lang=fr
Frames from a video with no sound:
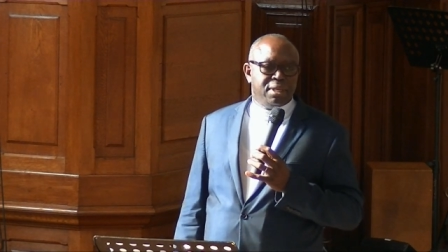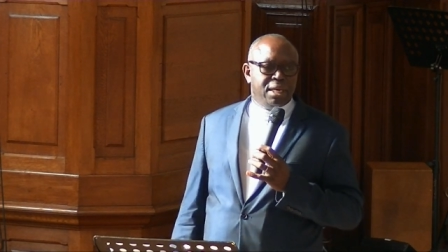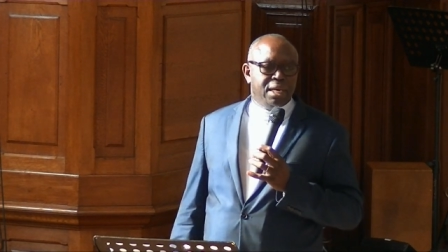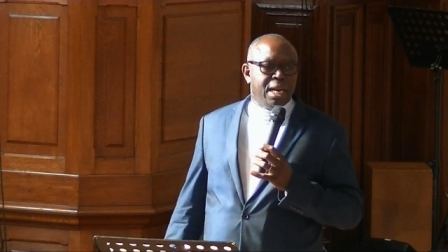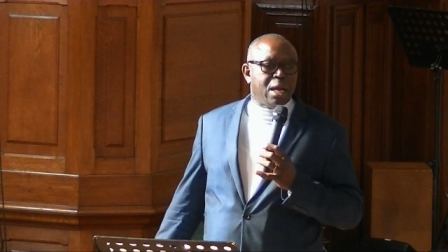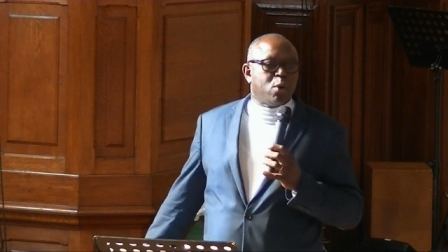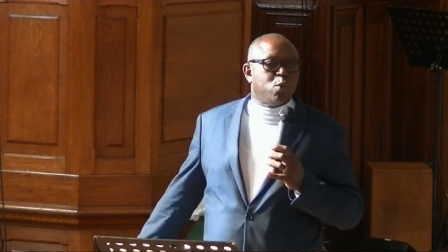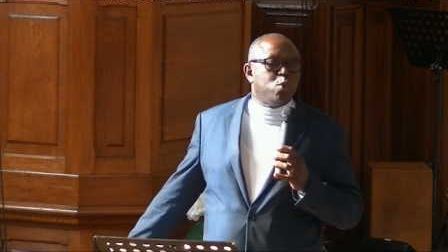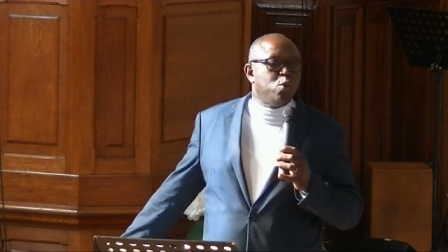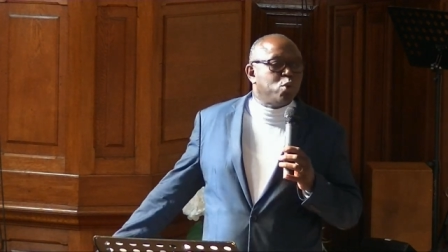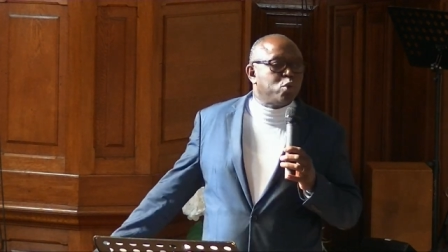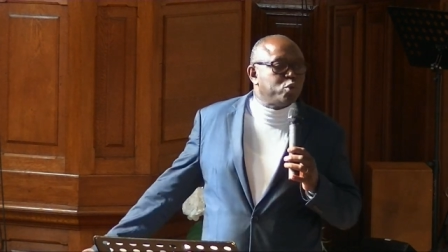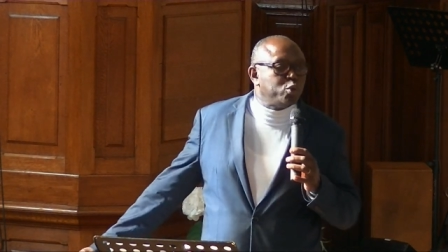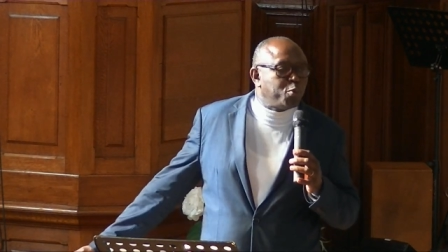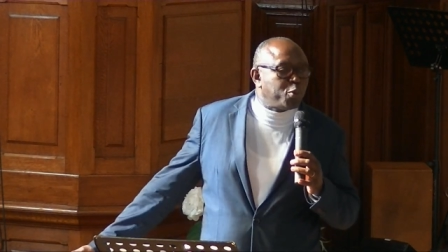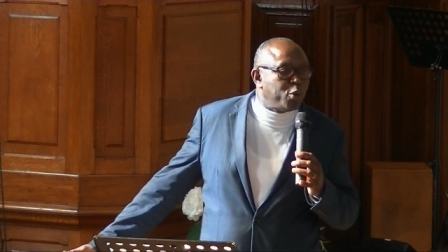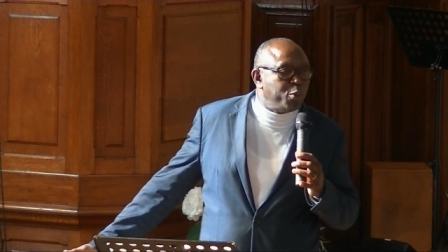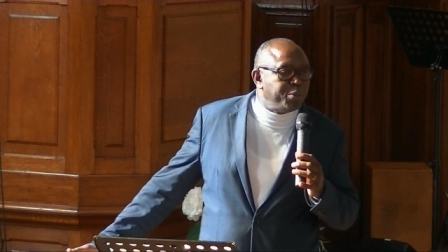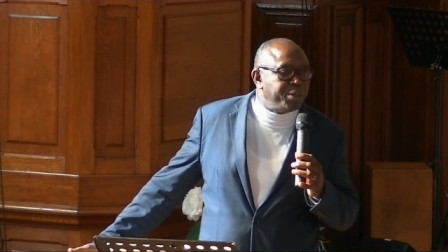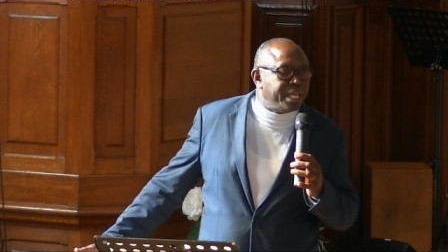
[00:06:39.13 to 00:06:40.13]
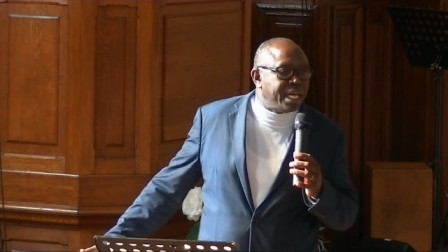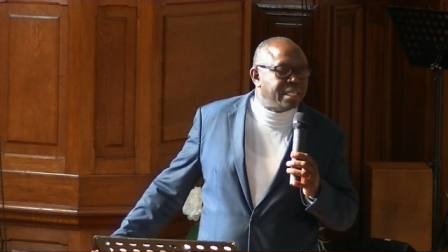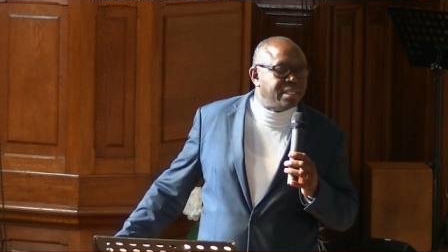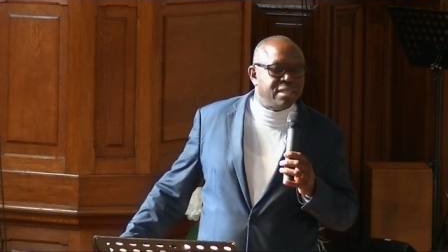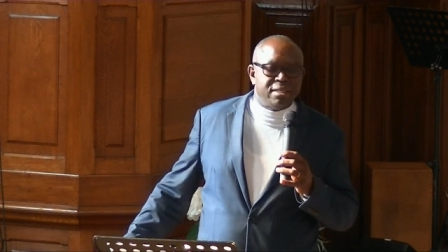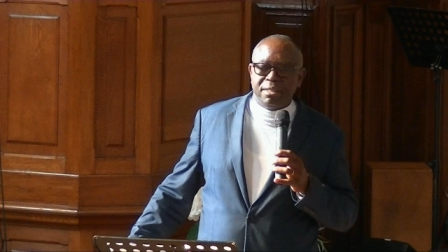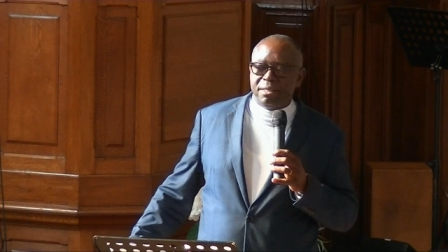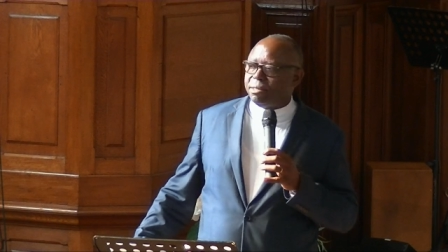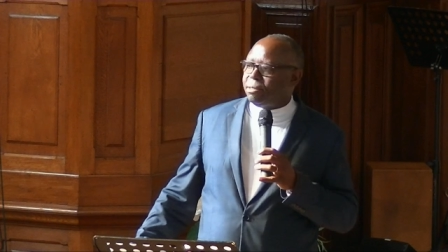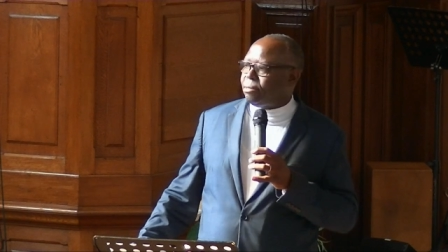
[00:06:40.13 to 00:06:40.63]
la cour de
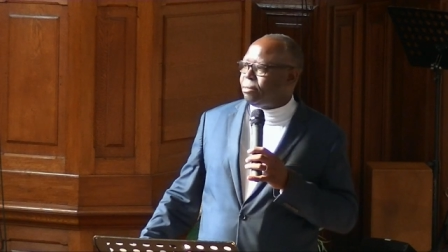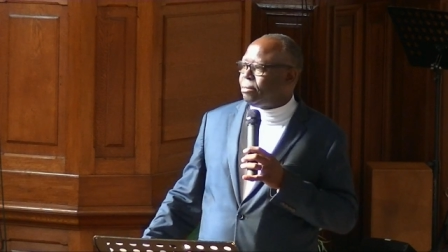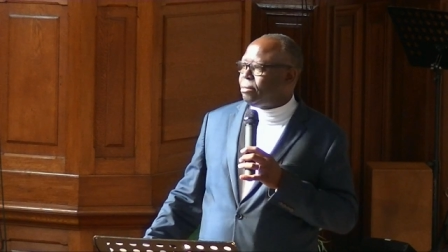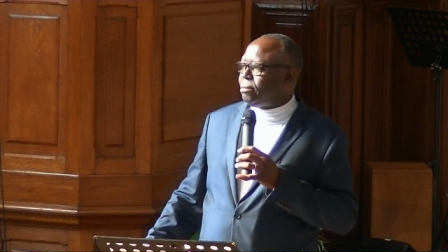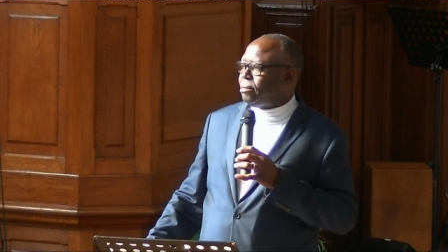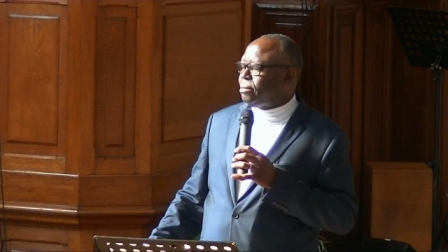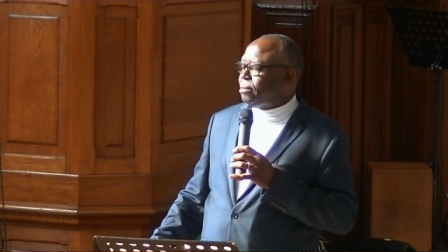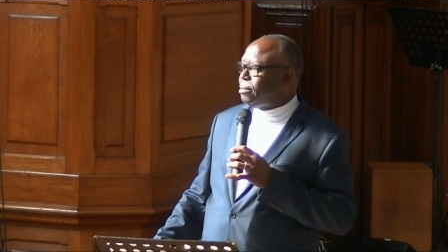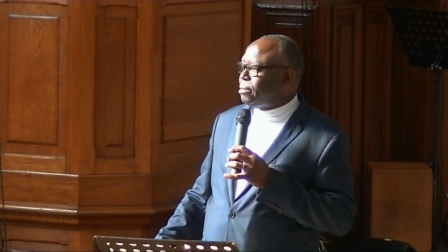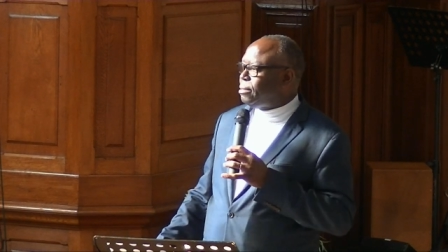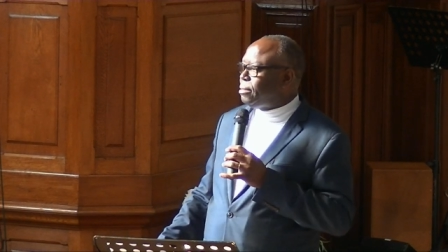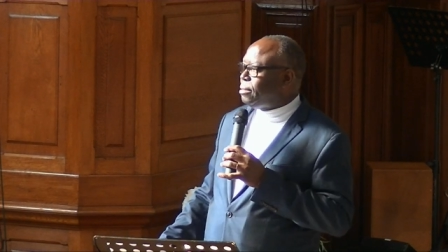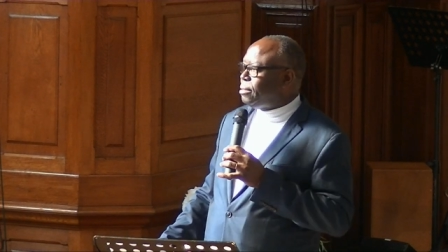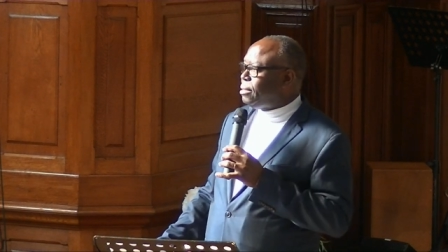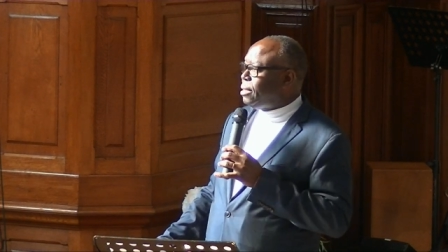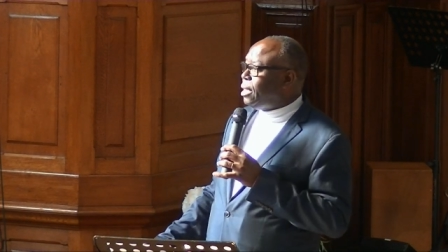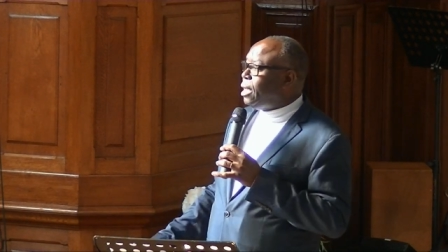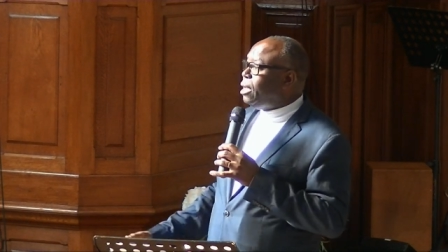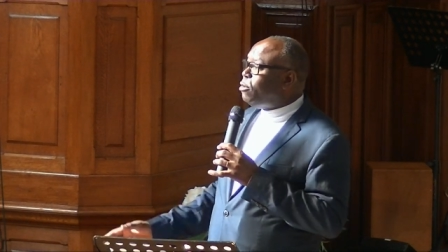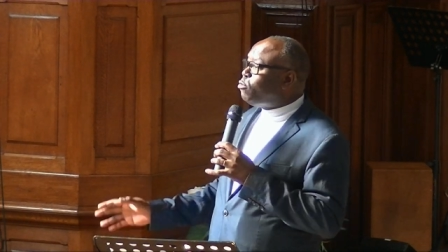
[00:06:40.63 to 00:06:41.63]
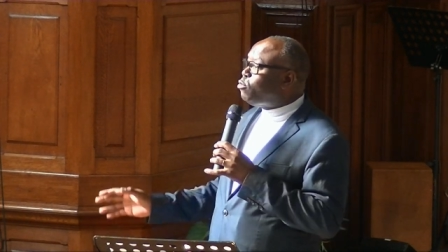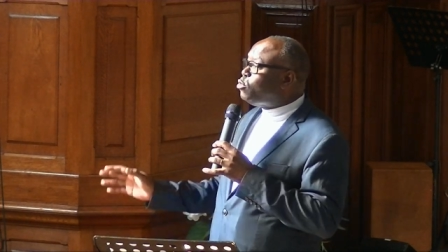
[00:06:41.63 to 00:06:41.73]
promenade, et